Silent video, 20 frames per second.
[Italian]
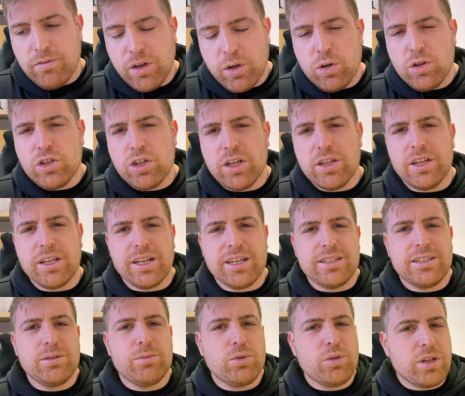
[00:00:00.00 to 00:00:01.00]
vi accorgerete che
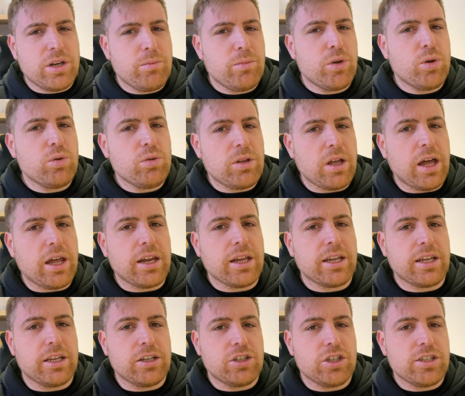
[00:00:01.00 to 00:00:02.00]
si potrebbe notare
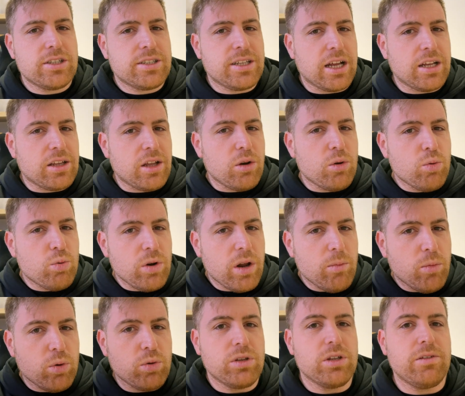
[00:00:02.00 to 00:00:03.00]
che c'è stata una
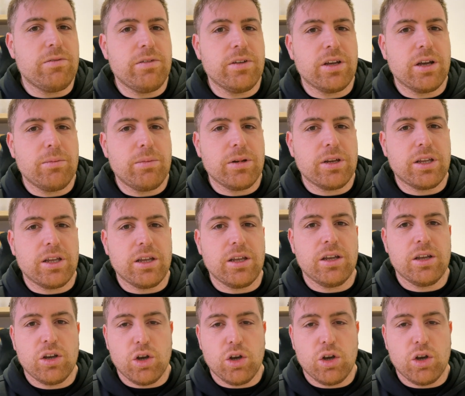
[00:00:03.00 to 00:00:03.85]
modifica perché